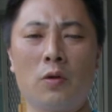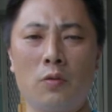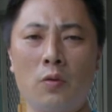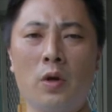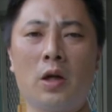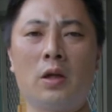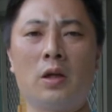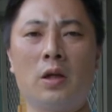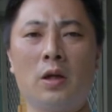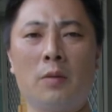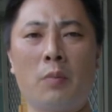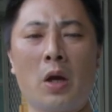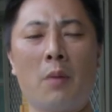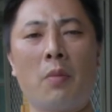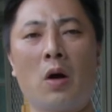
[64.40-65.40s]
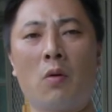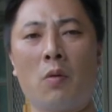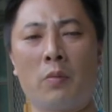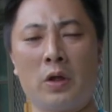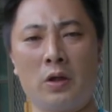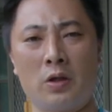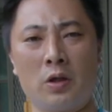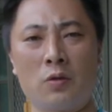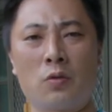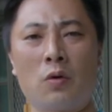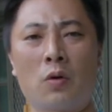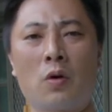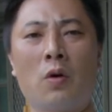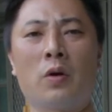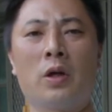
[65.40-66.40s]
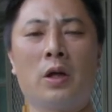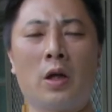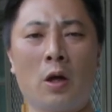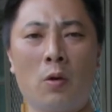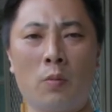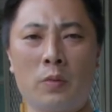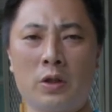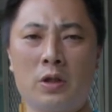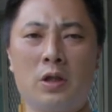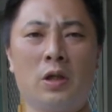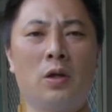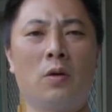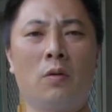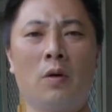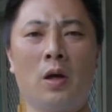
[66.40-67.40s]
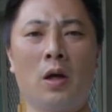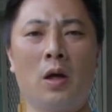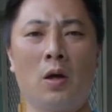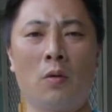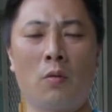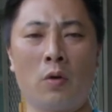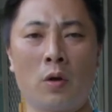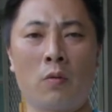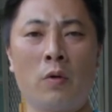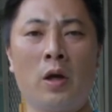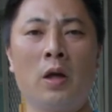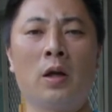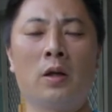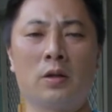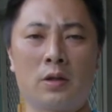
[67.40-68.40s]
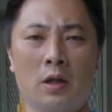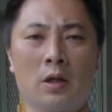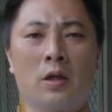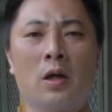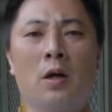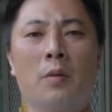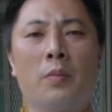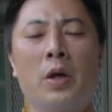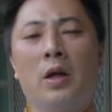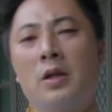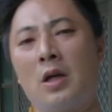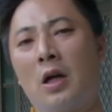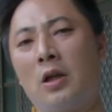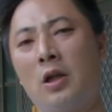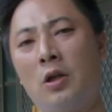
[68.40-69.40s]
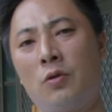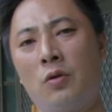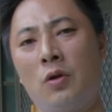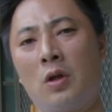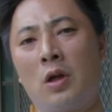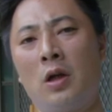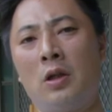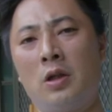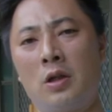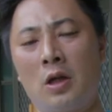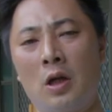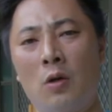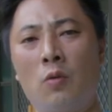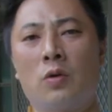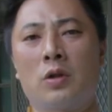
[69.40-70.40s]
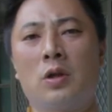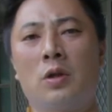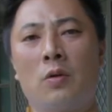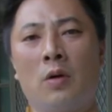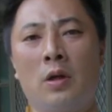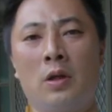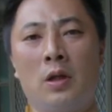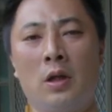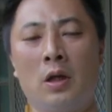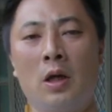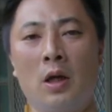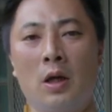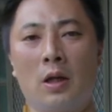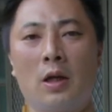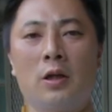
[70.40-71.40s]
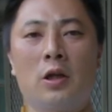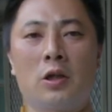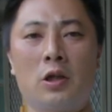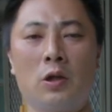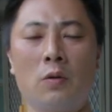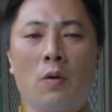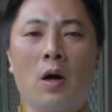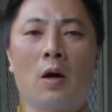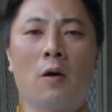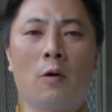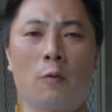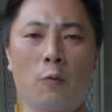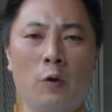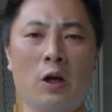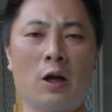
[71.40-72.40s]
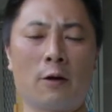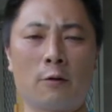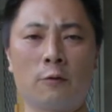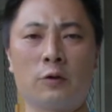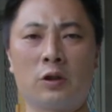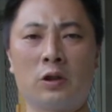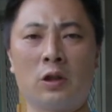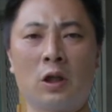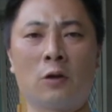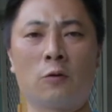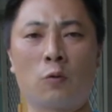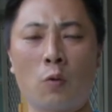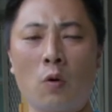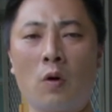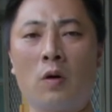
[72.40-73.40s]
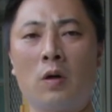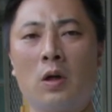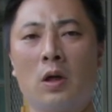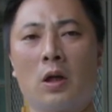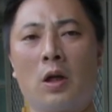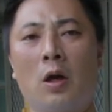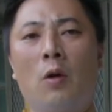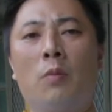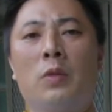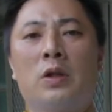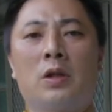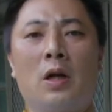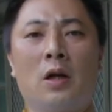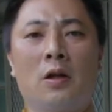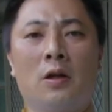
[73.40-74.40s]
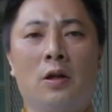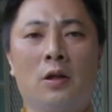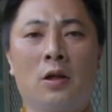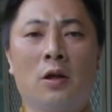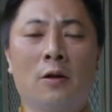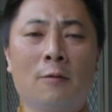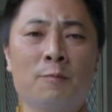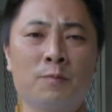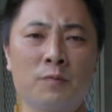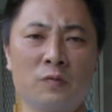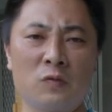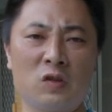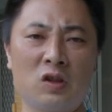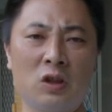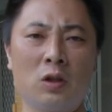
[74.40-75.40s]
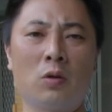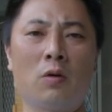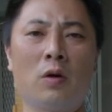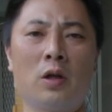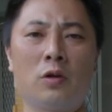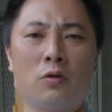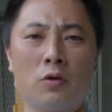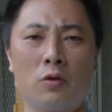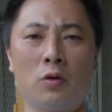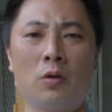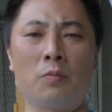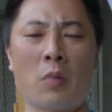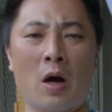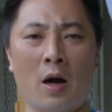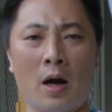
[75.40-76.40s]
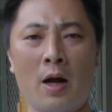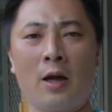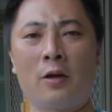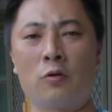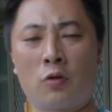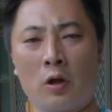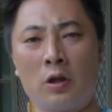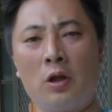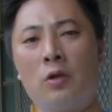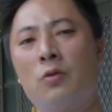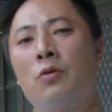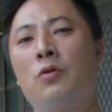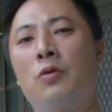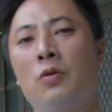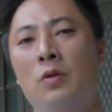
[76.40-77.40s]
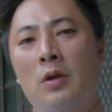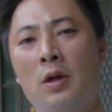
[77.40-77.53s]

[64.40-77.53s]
愿意陪伴我们一起做公益，给我们机会回归整个偏乡地区跟一些弱势团体。那也希望未来公司能多给我们这样的一个机会，继续把爱传递出去。